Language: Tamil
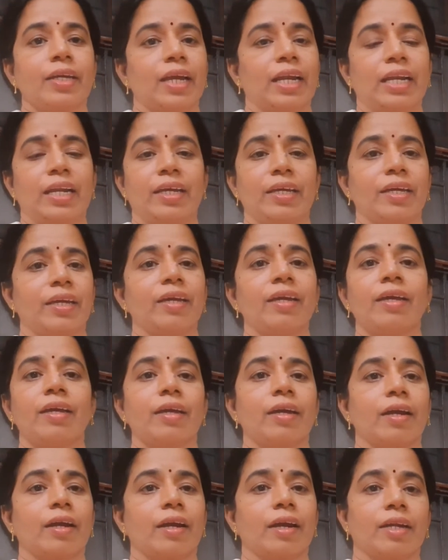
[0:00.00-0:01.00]
எல்லையை
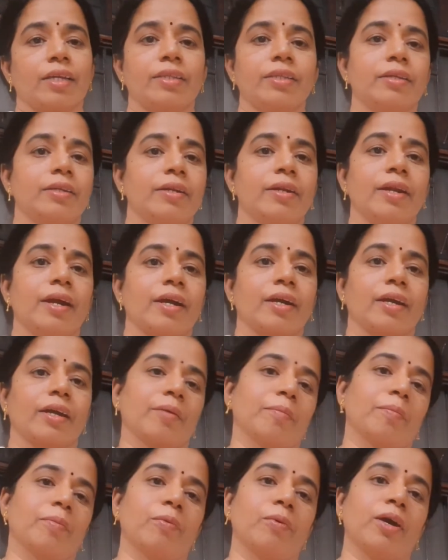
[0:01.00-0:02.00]
கடந்துடுறாங்க
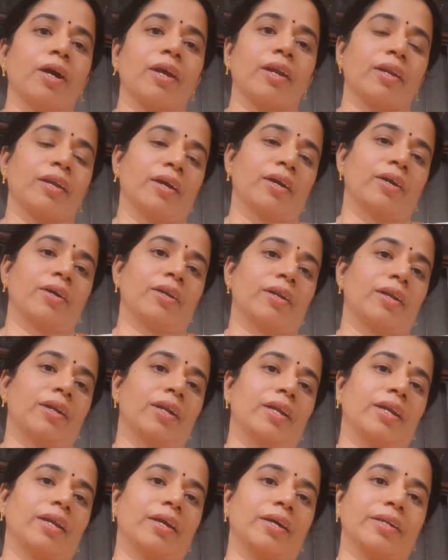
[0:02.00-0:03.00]
புகார்
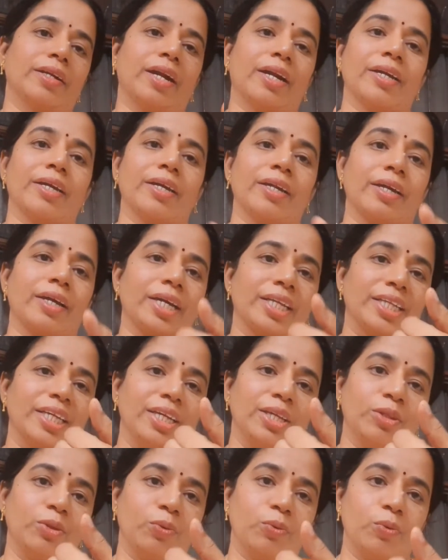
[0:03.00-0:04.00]
நகரில் நடக்கிற கதை
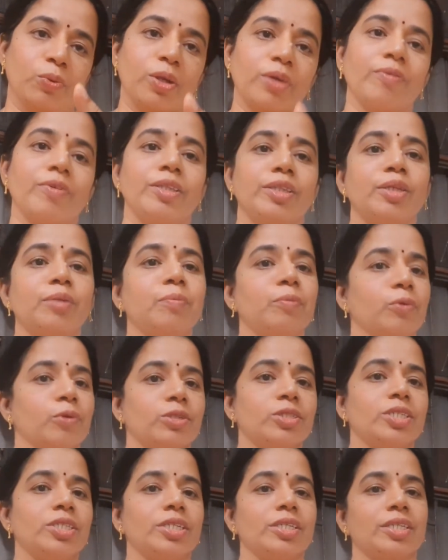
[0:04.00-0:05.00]
இது கூட வந்து
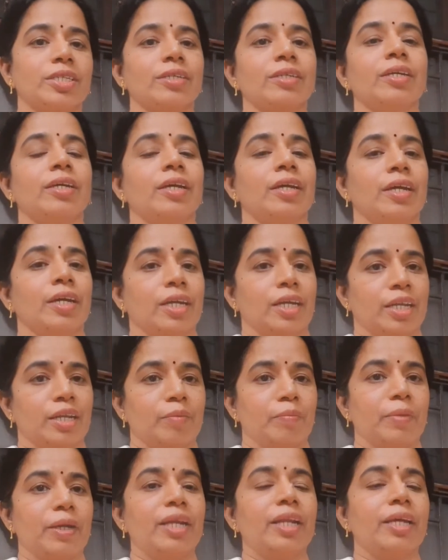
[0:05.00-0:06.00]
முடிஞ்சிடுது
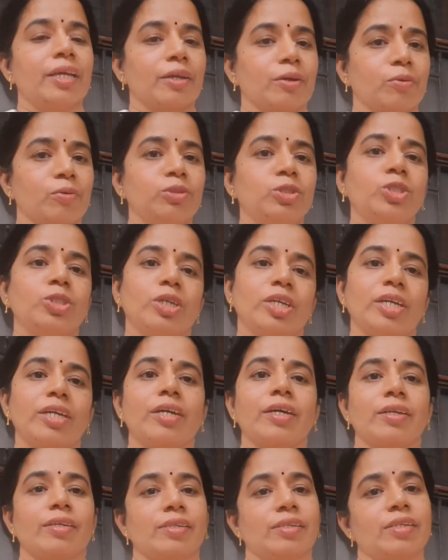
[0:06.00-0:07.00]
இனிமேல் கொஞ்சம்
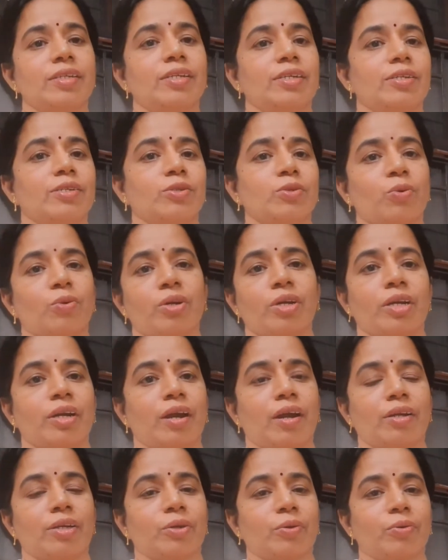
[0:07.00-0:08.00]
இருக்கிறது சோழ
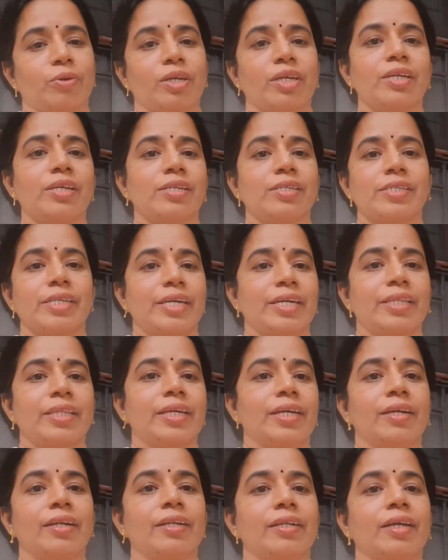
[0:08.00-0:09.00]
நாட்டோட
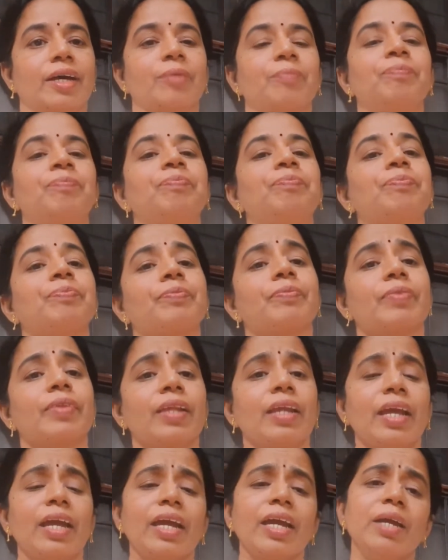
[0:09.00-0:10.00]
செய்திகள் தான்
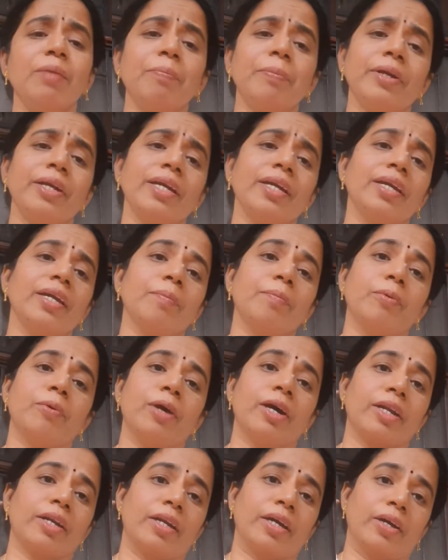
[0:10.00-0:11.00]
இப்படி புகார்